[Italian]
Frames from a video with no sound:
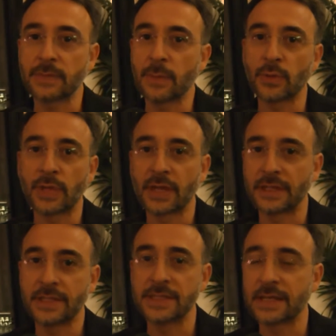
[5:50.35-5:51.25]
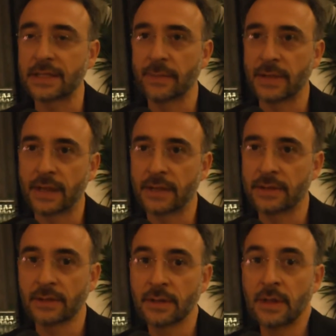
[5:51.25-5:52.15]
sempre più targetizzati e
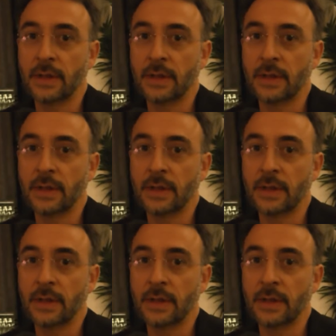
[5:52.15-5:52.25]
mirati.